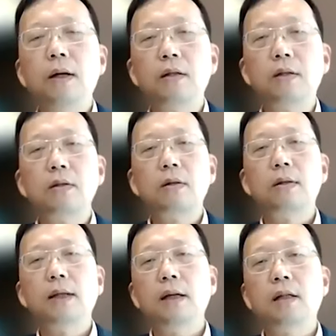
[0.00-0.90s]
话呢，其实
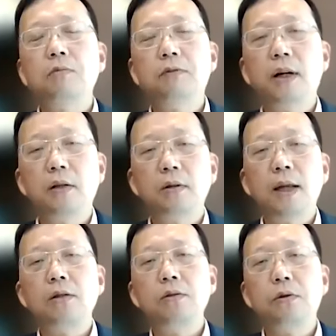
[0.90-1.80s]
很大一个部分啊，就
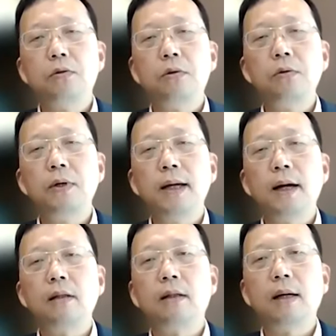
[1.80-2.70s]
来自于说越
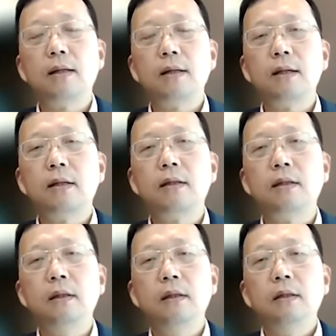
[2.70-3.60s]
南呢，它现在呢，
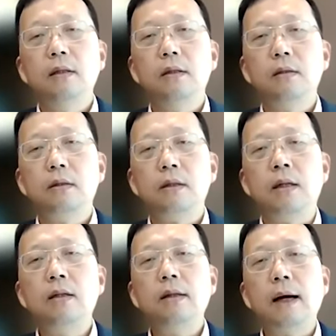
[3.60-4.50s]
呃，
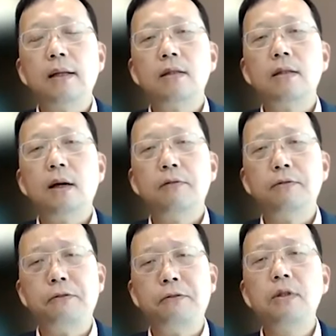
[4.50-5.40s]
整个还是在
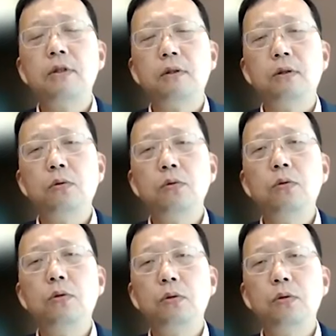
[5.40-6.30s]
复制中
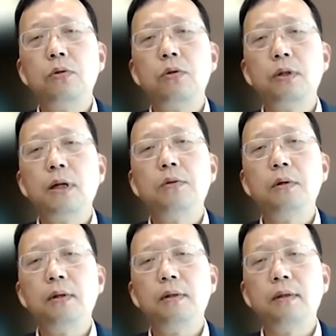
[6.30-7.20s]
国过去的相
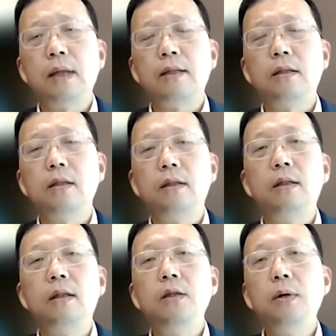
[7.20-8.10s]
对来讲的一个
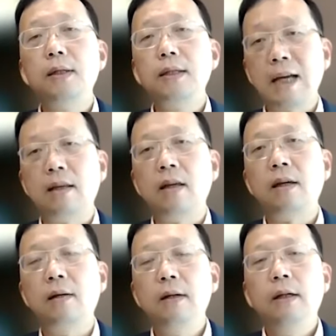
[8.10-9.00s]
低端的产业。
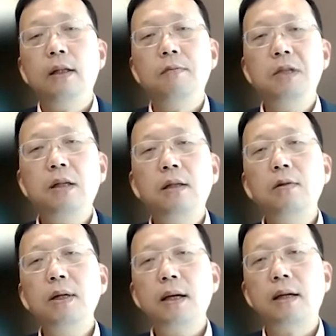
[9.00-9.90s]
那么这些低
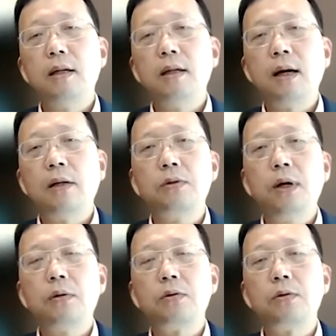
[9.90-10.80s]
端产业呢，就需
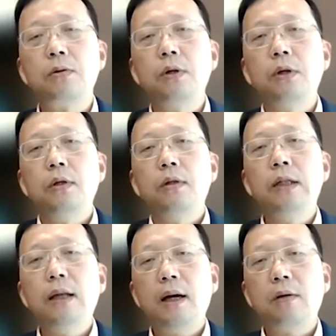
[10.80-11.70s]
要去
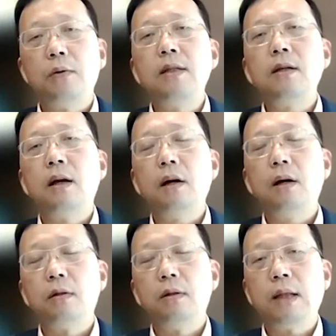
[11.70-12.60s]
依赖原材
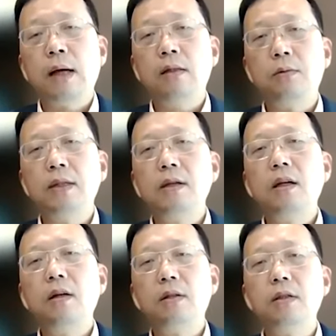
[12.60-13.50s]
料，它的原
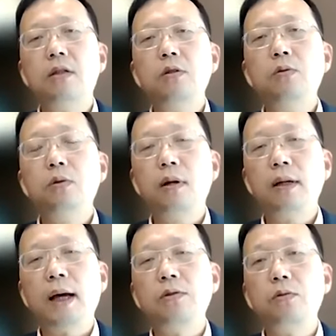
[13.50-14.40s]
材料其实几乎都要
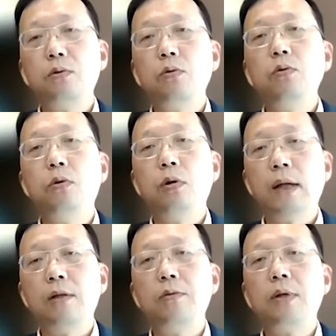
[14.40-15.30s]
来自于中国，
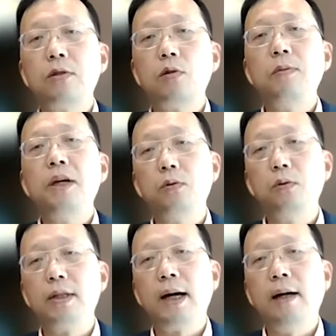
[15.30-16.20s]
来它周边的
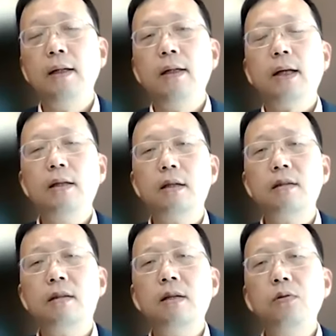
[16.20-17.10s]
国家，它其
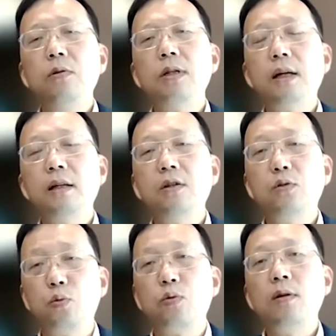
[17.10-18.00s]
实更多的像一个
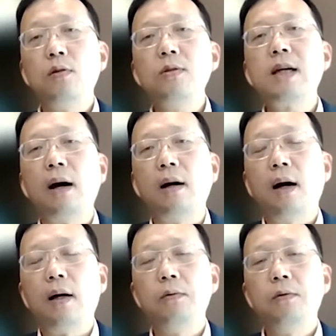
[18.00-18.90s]
组装工厂
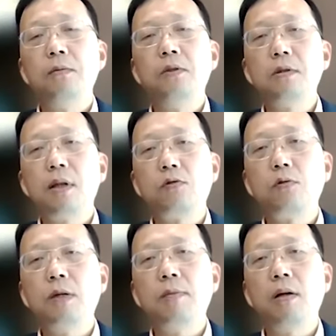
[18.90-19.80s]
啊。因为我们都知道
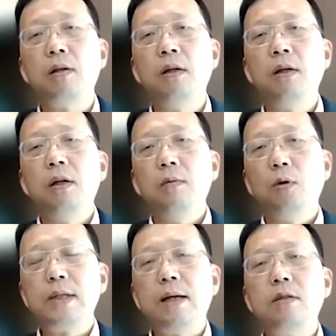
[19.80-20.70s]
中美贸易
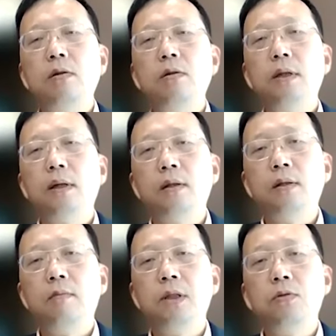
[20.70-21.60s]
摩擦之后呢，
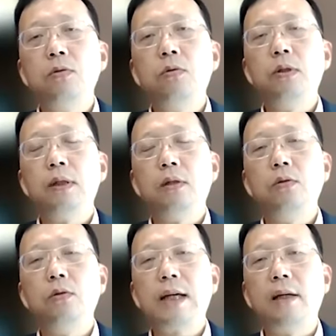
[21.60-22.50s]
那么中国的很
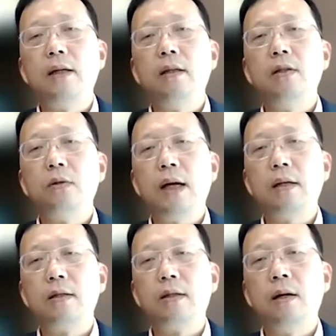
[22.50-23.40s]
多产业呢就开
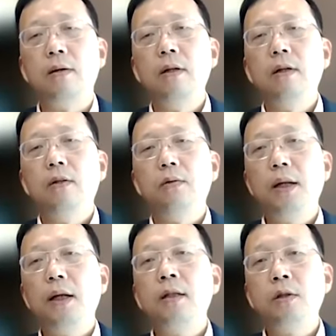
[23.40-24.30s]
始向
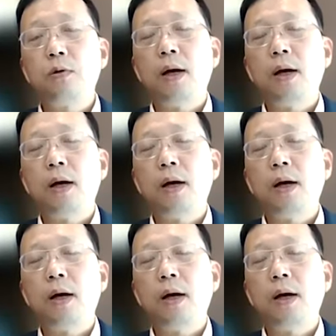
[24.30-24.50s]
越南进